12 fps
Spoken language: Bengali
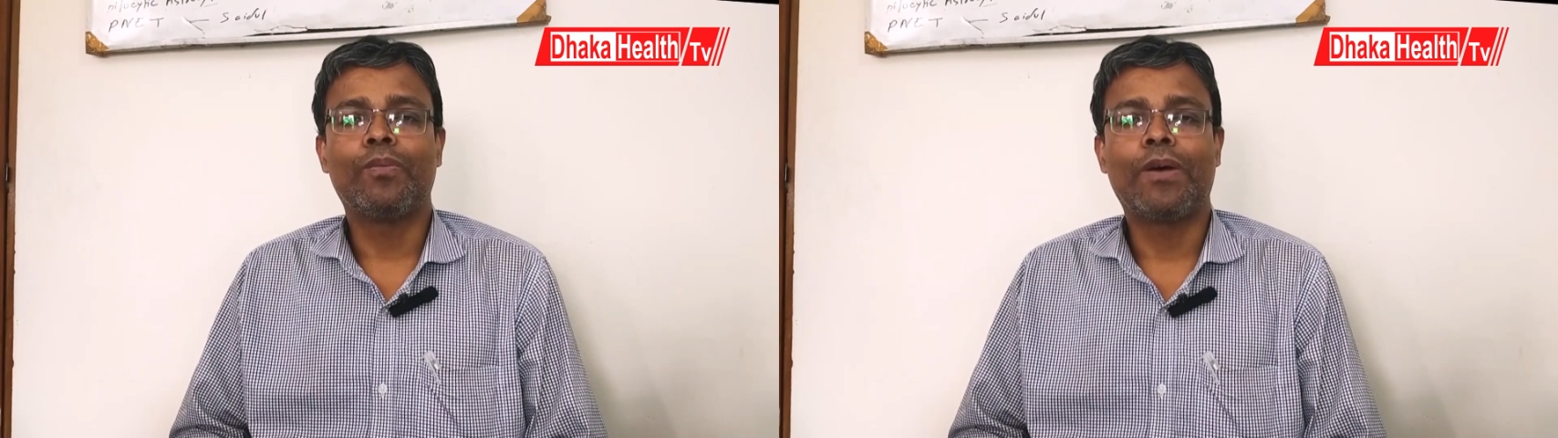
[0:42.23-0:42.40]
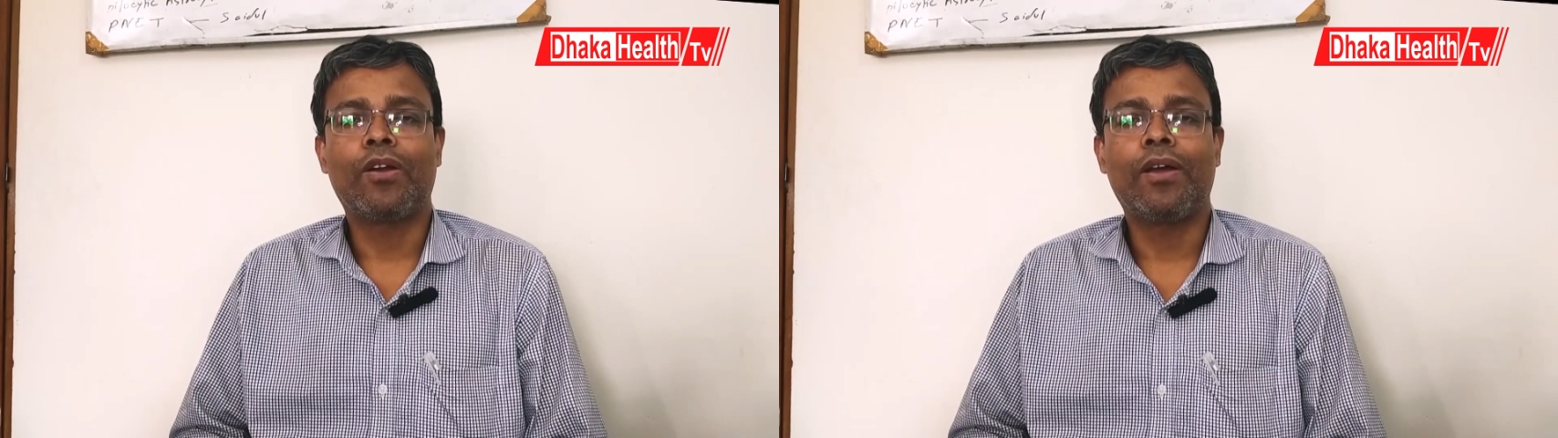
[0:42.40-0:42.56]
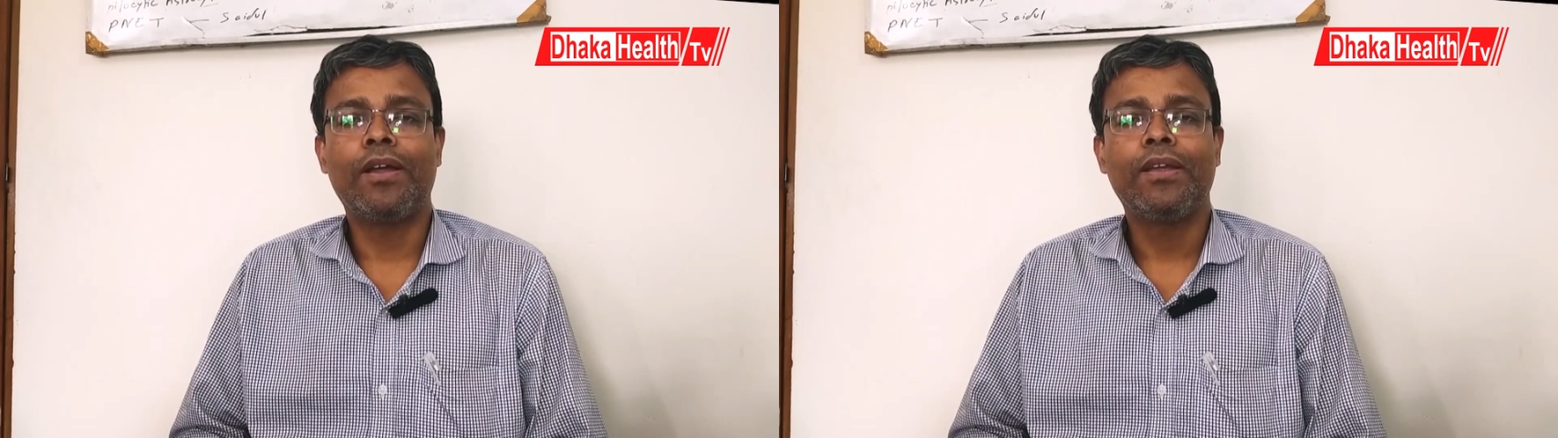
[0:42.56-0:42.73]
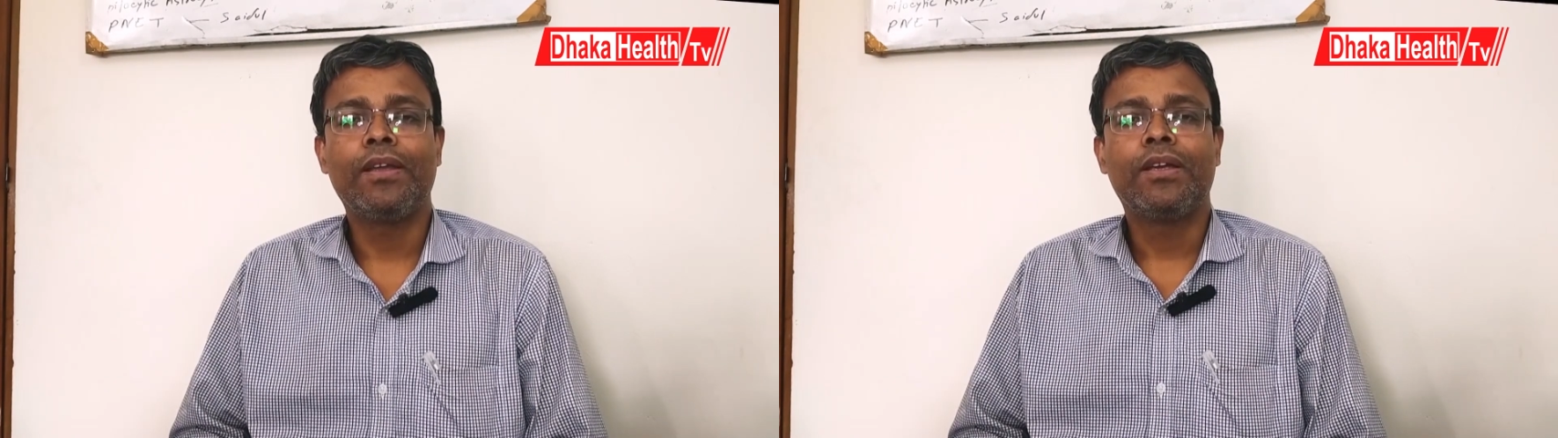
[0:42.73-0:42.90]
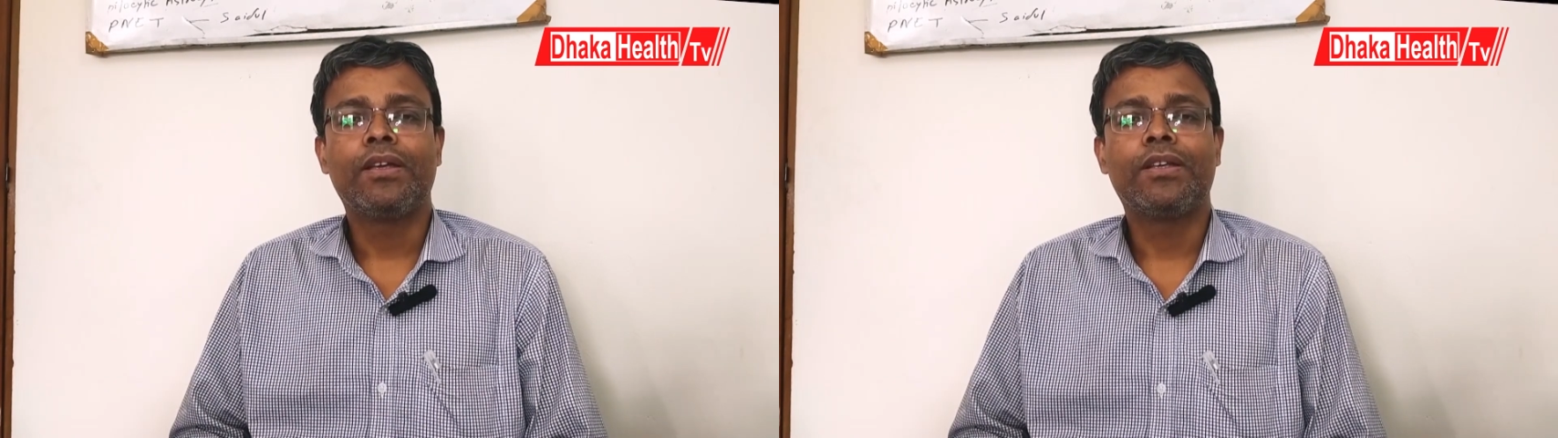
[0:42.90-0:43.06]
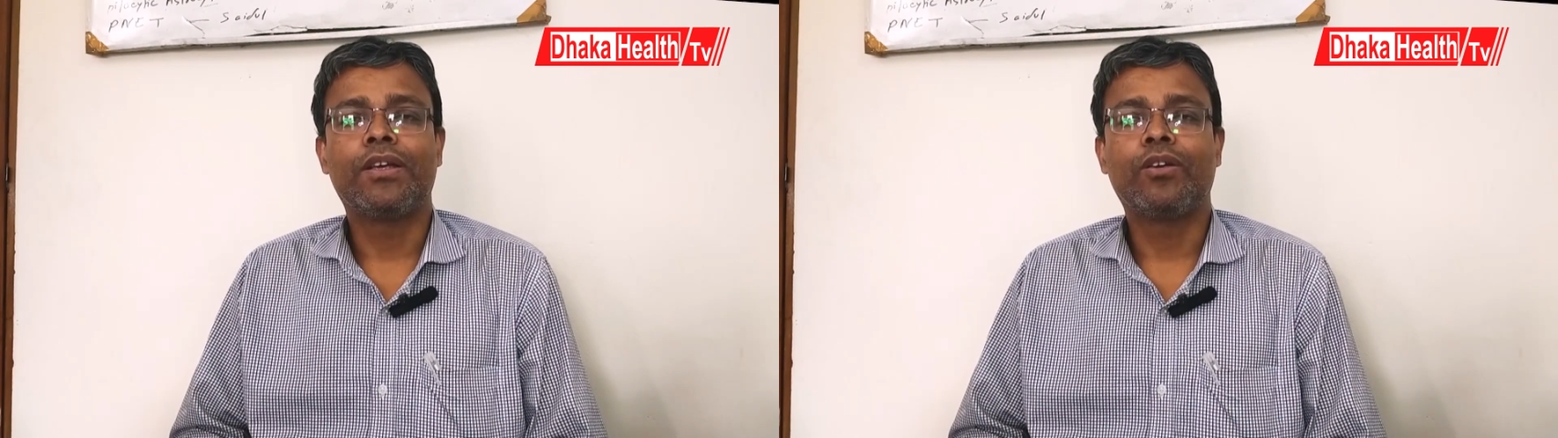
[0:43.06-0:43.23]
টিউমার হয়
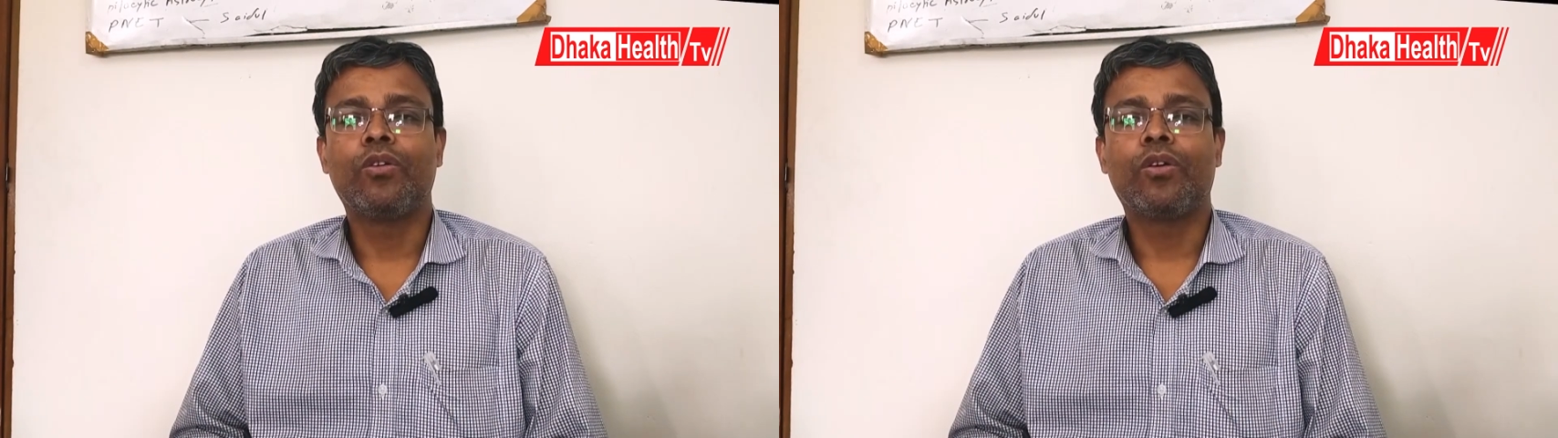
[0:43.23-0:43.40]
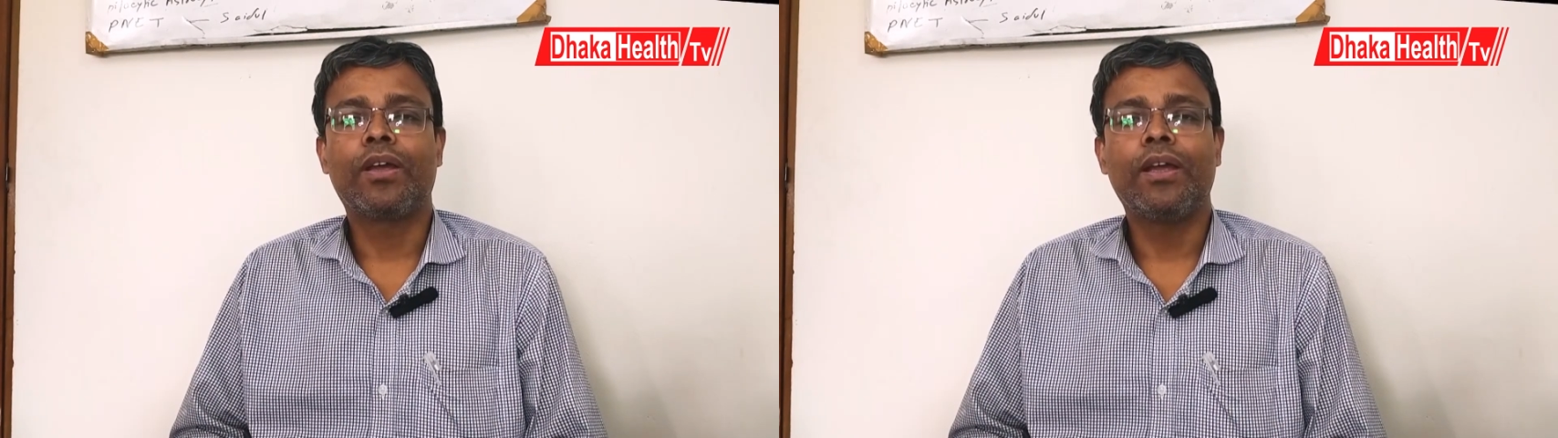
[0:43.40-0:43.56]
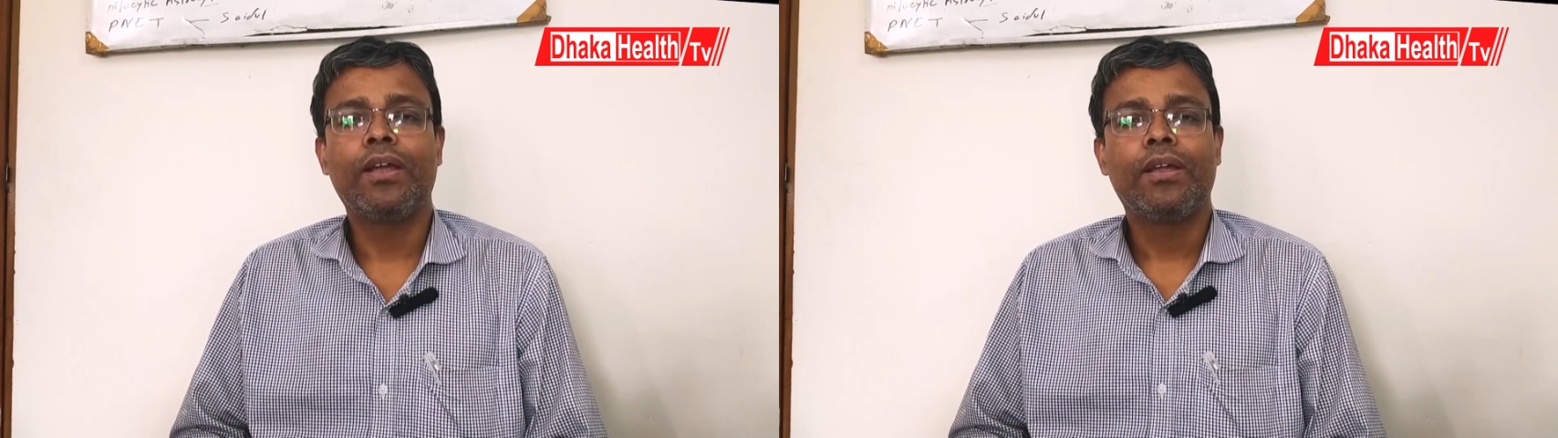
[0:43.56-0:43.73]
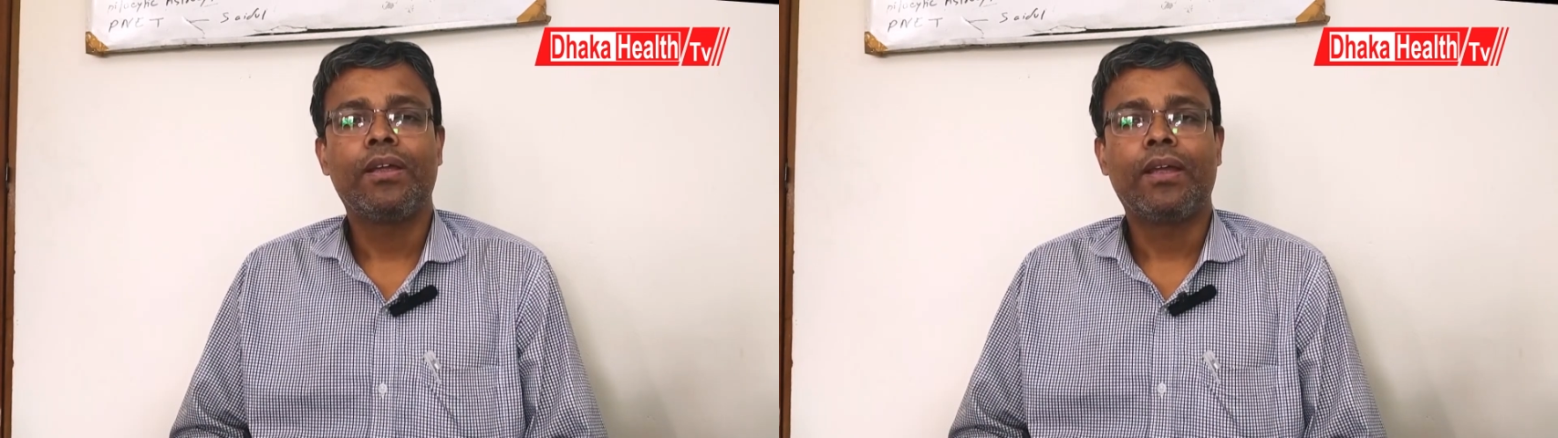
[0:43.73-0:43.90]
সেগুলোকে